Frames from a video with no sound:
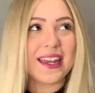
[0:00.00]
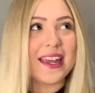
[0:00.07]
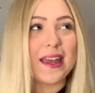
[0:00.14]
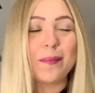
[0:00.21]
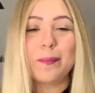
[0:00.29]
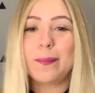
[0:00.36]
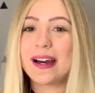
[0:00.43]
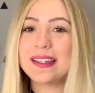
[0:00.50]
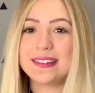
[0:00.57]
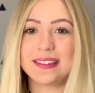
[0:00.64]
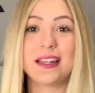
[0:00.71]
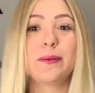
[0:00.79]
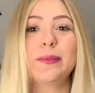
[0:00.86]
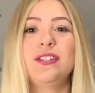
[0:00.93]
É
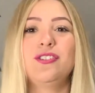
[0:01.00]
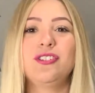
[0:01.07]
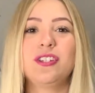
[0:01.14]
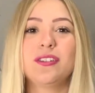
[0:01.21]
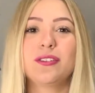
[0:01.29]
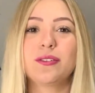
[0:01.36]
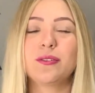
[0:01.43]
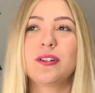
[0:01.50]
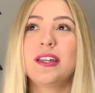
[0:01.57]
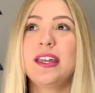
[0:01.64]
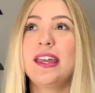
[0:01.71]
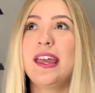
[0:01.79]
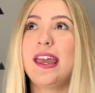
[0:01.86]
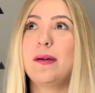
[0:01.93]
basicamente isso.
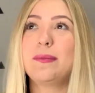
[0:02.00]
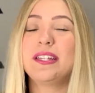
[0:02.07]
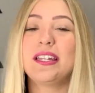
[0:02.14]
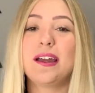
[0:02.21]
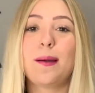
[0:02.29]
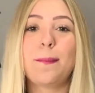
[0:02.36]
É a maneira